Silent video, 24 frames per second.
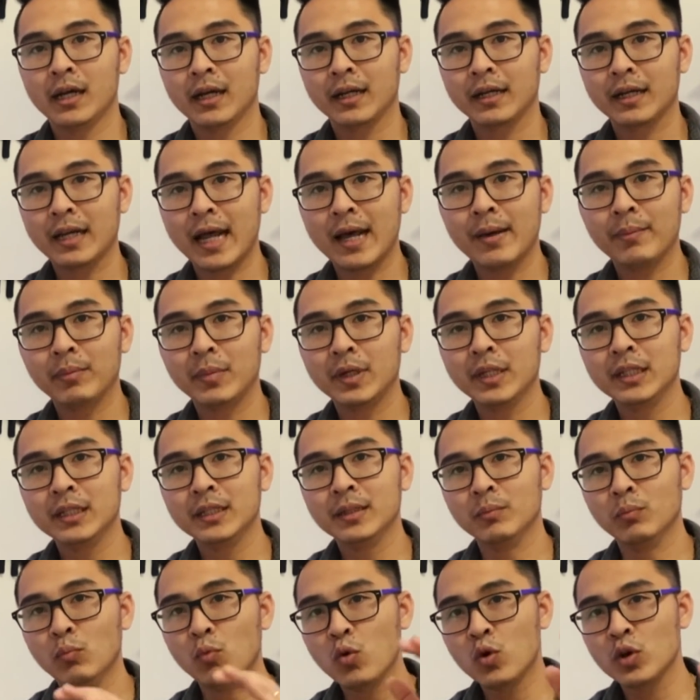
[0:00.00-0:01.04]
đem
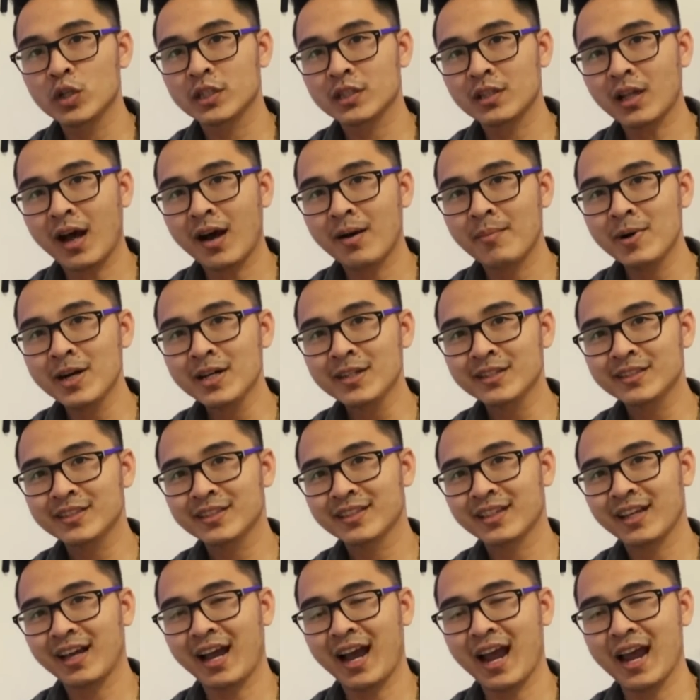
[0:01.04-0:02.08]
đi mua
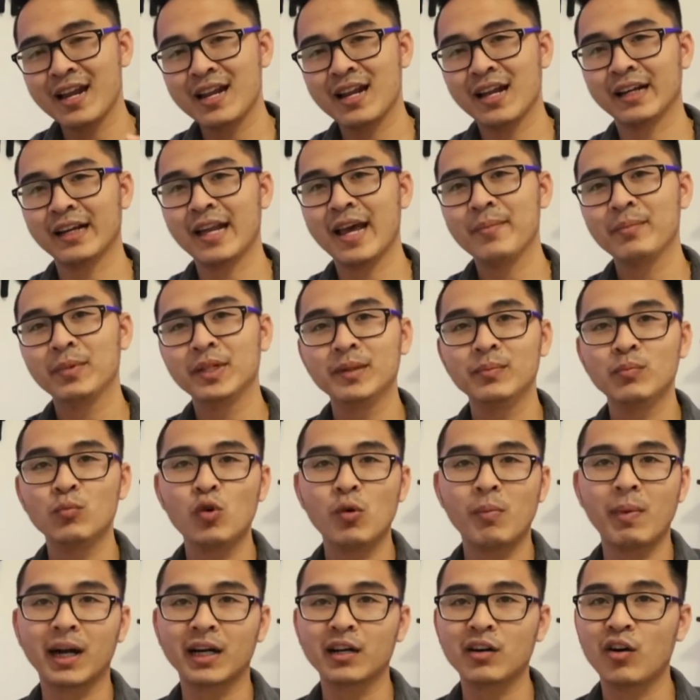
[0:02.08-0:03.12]
Starbucks hay là đem đi
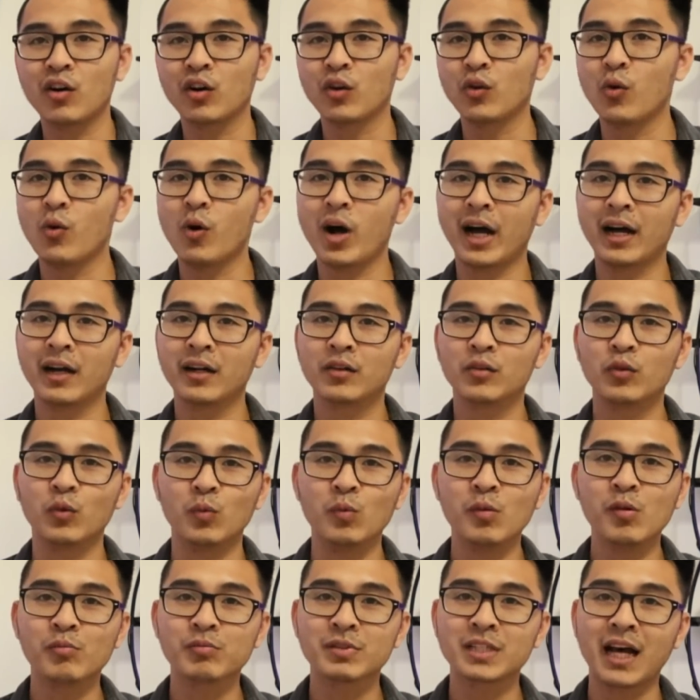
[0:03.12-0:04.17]
mua McDonald's ăn
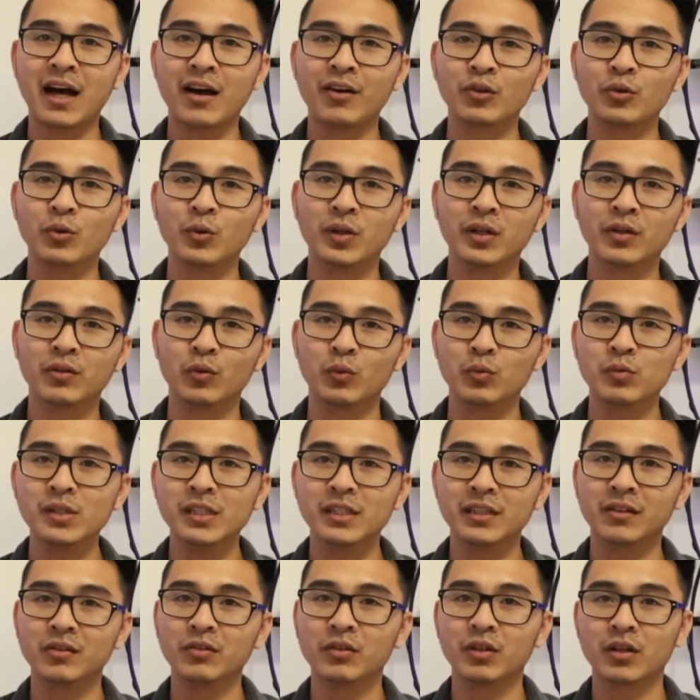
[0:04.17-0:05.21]
cũng không sao luôn, cũng
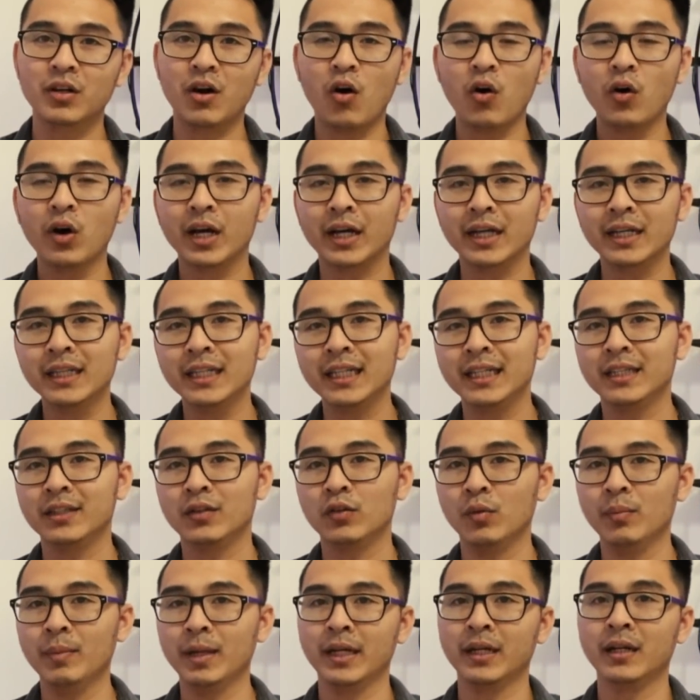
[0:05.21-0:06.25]
được luôn. Đó là cái tiền
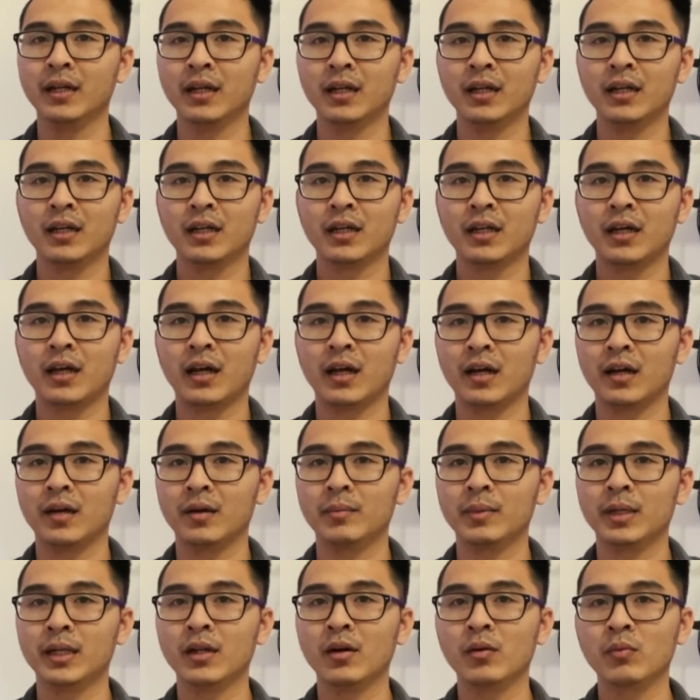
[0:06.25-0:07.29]
của mình, à,
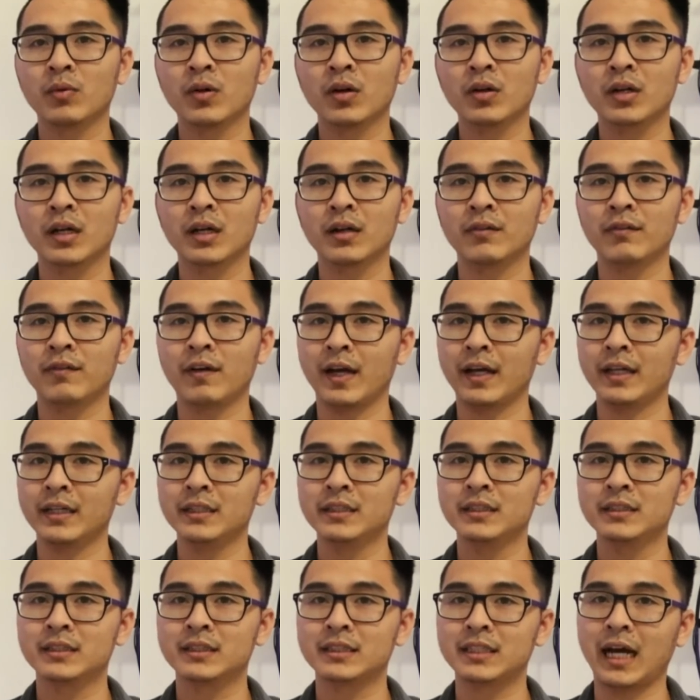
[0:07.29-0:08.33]
mình không có cần phải
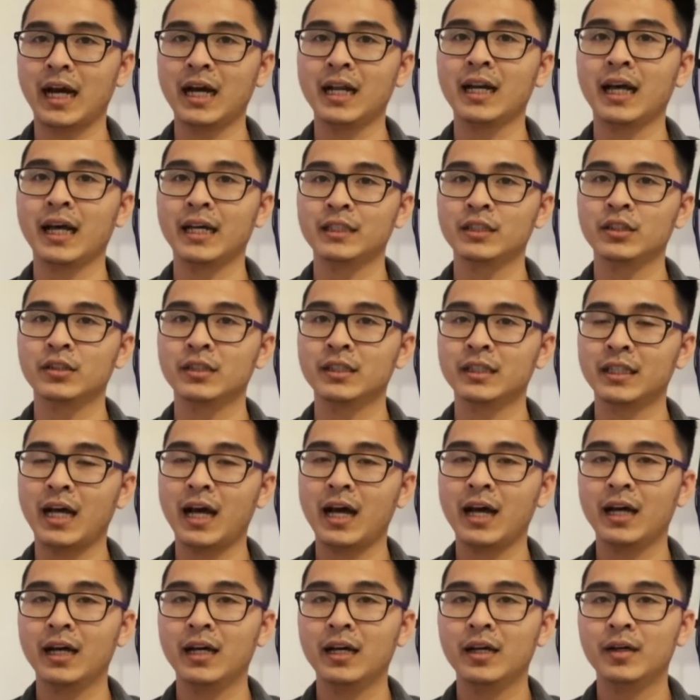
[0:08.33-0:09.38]
trả lại cho người
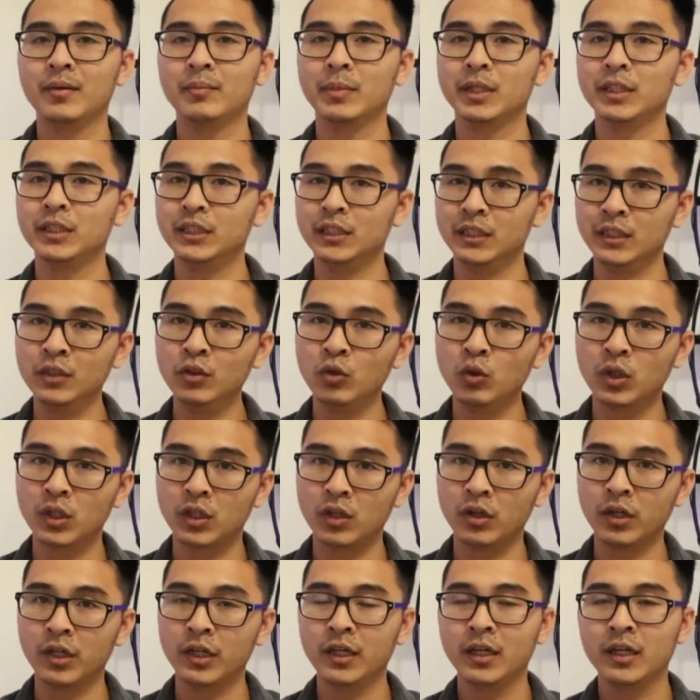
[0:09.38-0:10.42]
ta, mình giữ luôn rồi.